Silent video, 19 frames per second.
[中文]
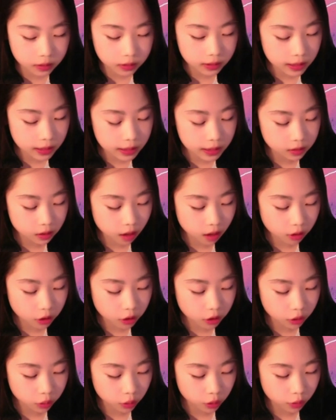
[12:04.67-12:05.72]
姐笑
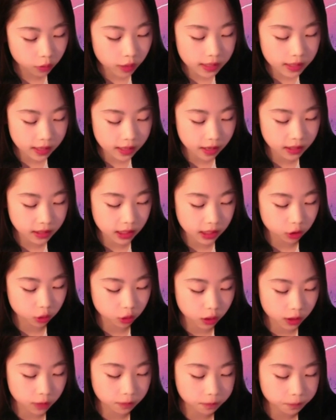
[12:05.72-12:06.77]
着对冠小姐
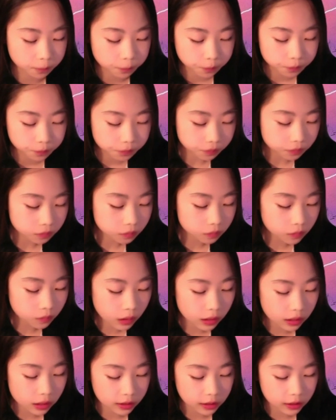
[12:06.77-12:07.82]
说：“
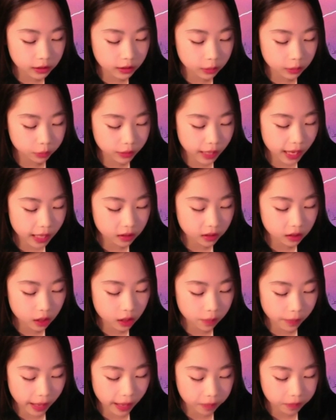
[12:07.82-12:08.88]
可能你不太饿
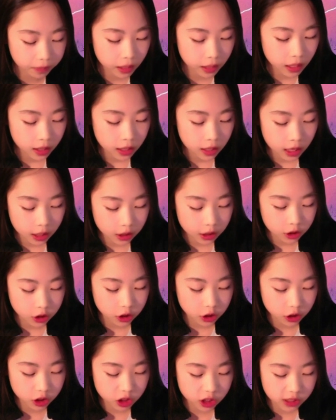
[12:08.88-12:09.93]
吧，这
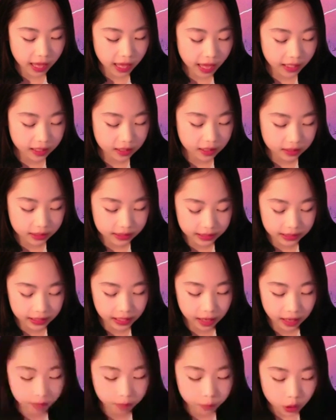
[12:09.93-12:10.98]
真是太可惜
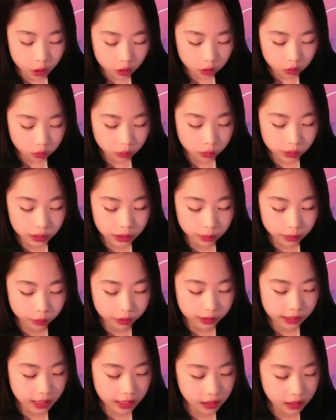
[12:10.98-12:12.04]
了。如果你不
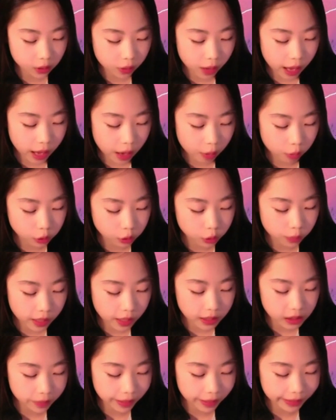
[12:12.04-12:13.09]
介意的话，我就
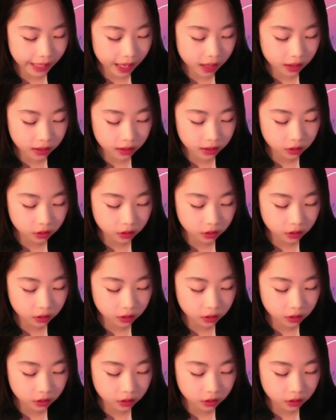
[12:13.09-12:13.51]
帮你把汤